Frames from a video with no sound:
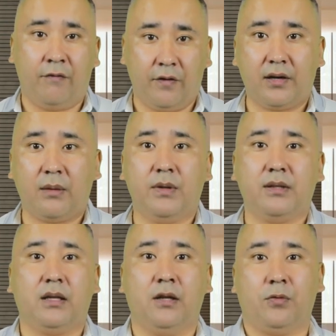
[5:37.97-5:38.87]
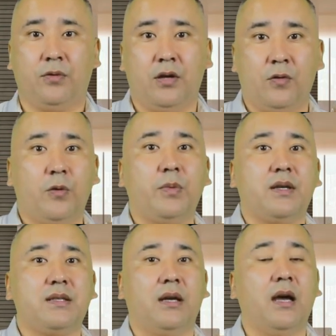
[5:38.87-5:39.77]
выработке и
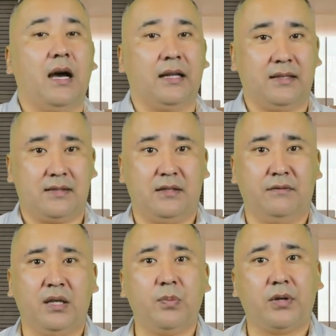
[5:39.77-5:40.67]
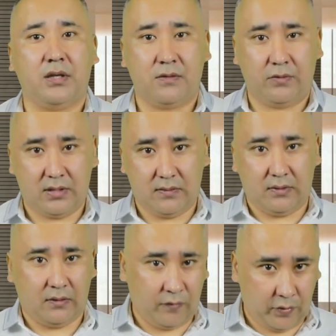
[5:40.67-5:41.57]
трудоемкости от основных производственных